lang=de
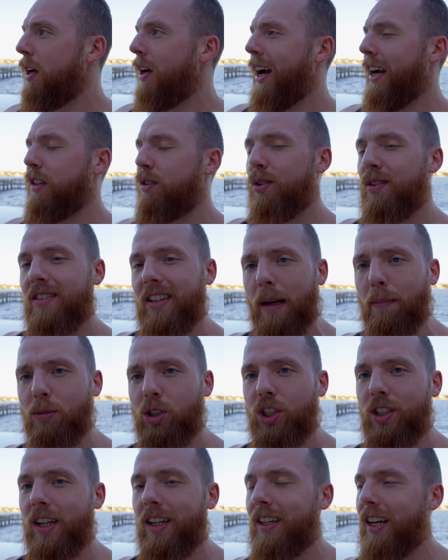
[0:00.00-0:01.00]
ein
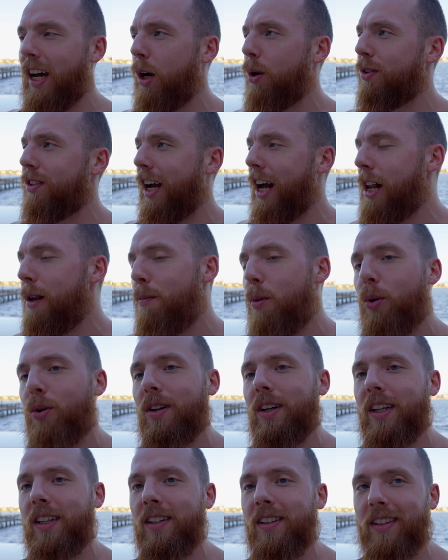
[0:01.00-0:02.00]
Zusammenschnitt aus allen
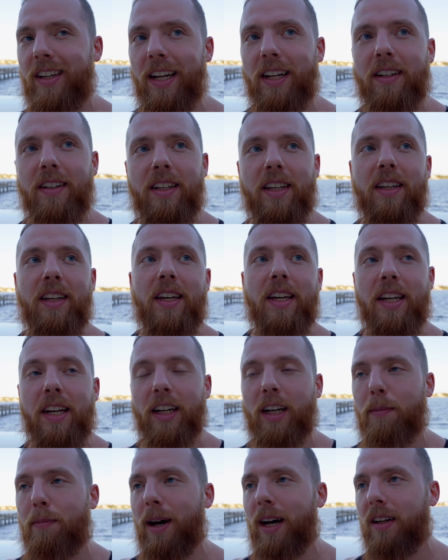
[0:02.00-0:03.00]
möglichen Dingen, die ich hier
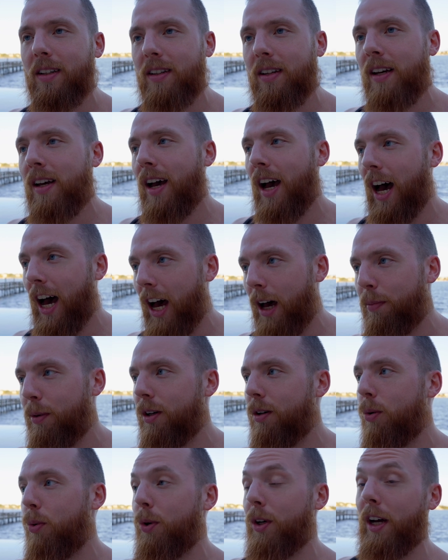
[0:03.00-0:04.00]
gemacht
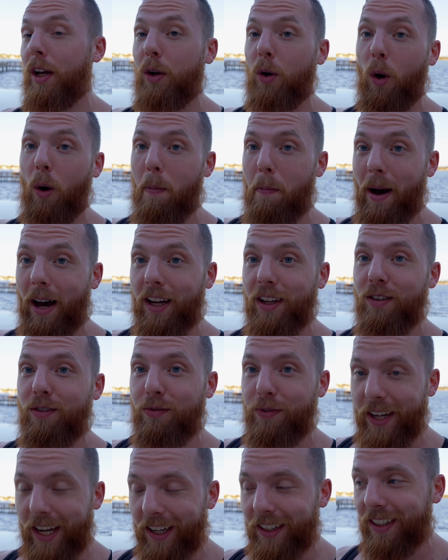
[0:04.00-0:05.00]
habe oder noch machen
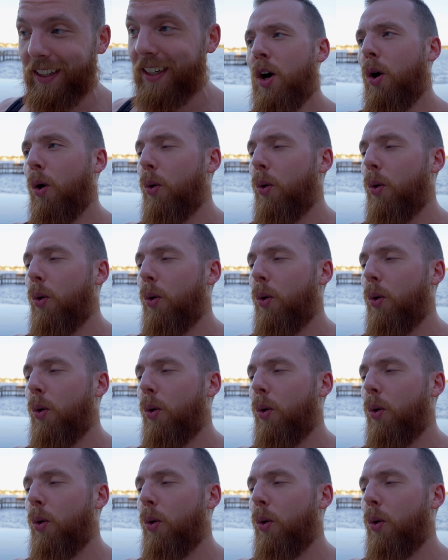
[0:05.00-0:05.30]
werde.